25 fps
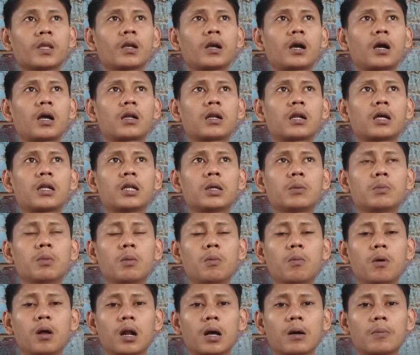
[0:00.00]
karena di
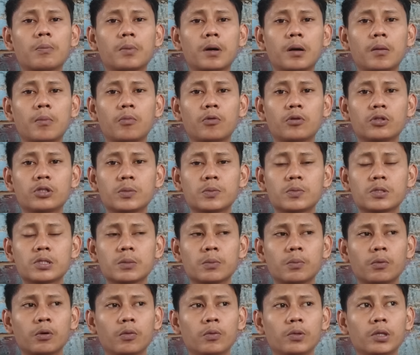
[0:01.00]
beberapa musim
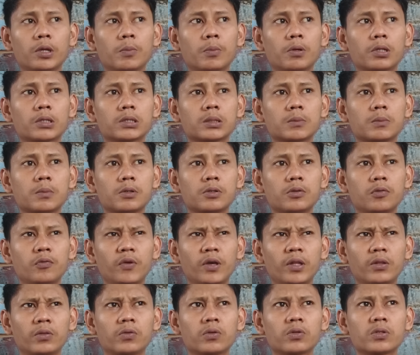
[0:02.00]
sebelumnya bersama
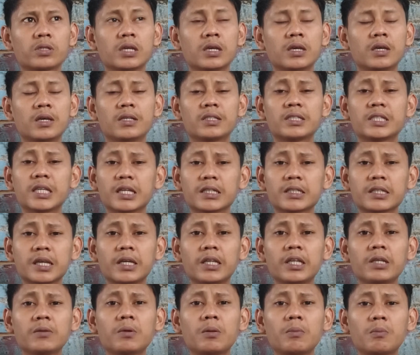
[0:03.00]
Juventus Chiesa
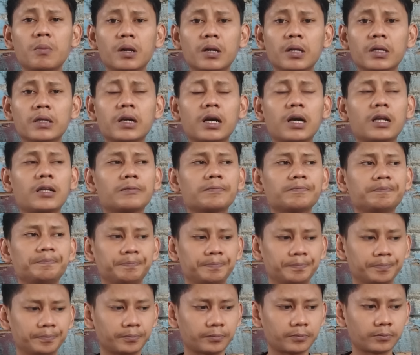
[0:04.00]
ini memberikan
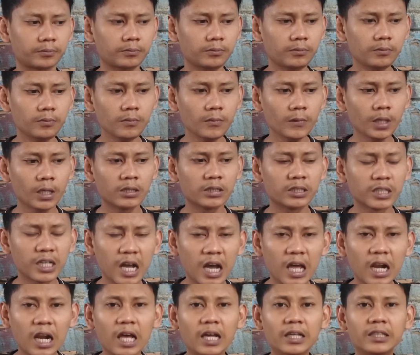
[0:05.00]

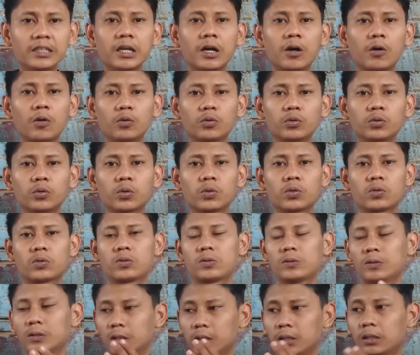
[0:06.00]
segalanya untuk
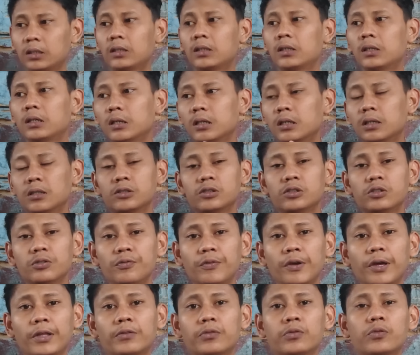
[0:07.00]
uh,
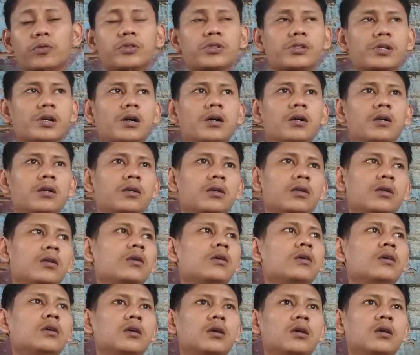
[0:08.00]
Juventus ya
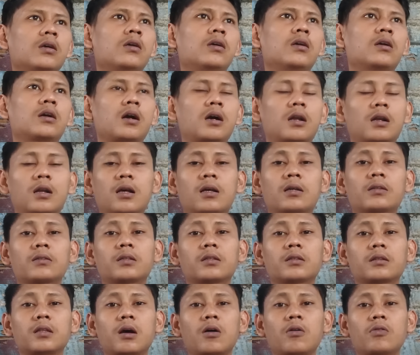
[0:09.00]
karena
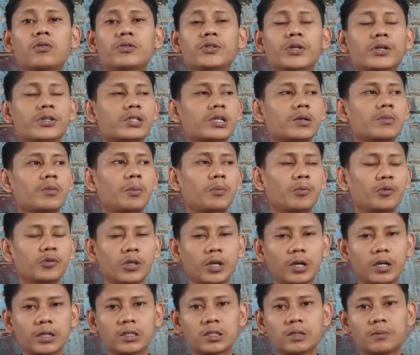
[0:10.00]
kita tahu Chiesa
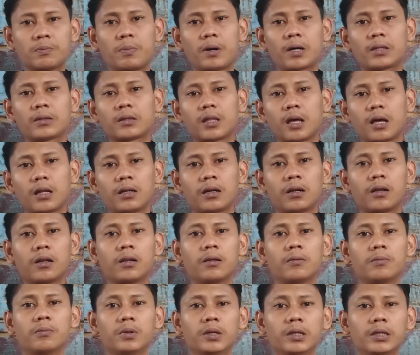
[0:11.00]
mempunyai kecepatan
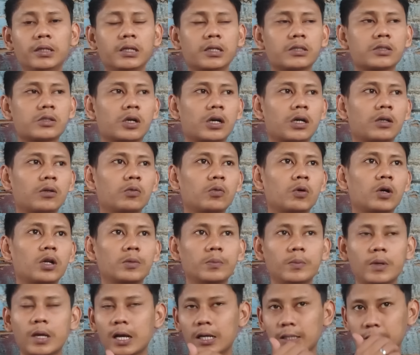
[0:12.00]
dribbling yang sangat
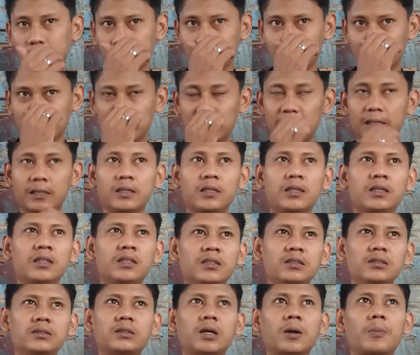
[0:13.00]
luar biasa
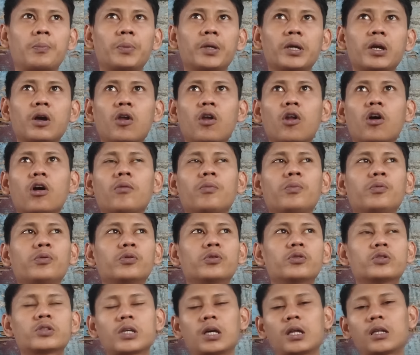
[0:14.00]
tapi kalau
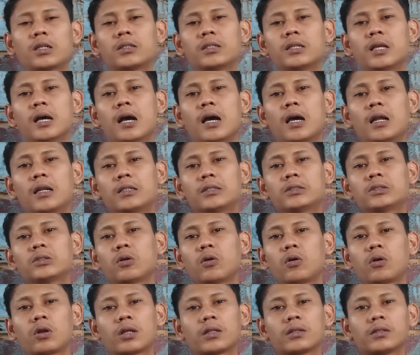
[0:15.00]
keputusan dari
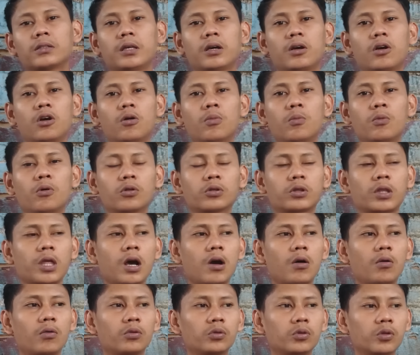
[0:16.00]
seorang Thiago
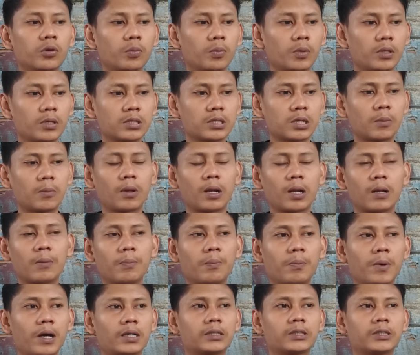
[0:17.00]
Mota untuk bisa
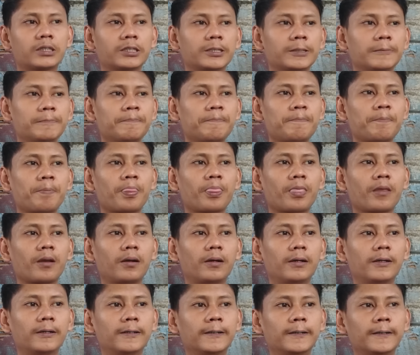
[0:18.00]
melepas
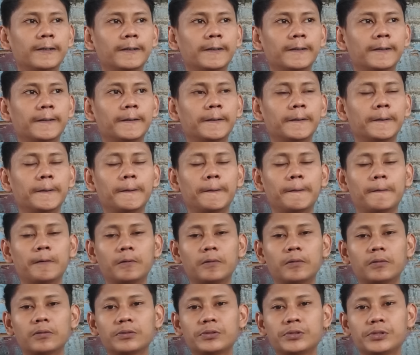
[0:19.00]
uh, eh,
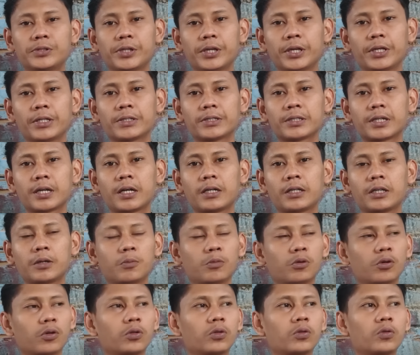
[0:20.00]
Cesa
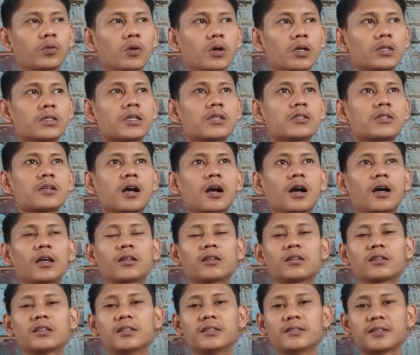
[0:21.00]
yang menurut gua sih
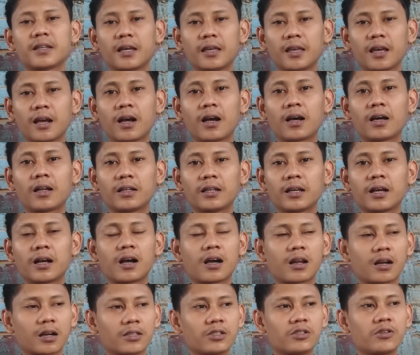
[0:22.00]
sangat disayangkan ya
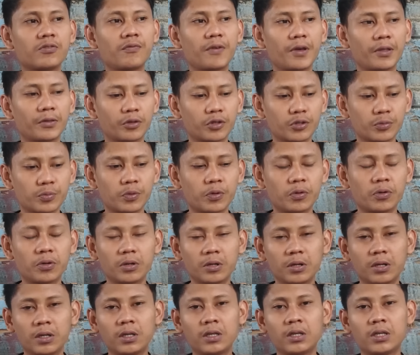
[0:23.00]
karena Juventus pun
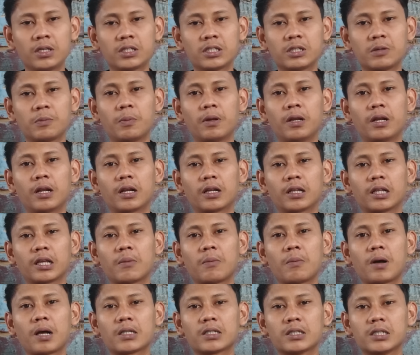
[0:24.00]
sebenarnya
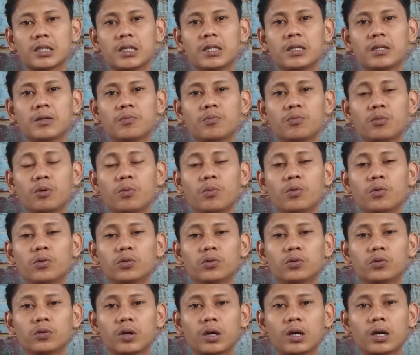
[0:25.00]
masih
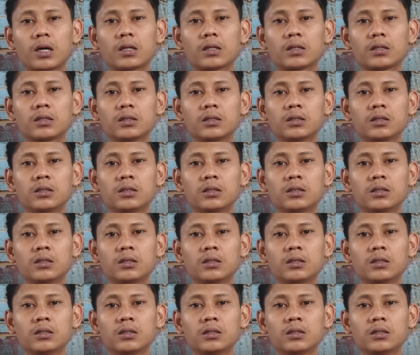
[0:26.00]
membutuhkan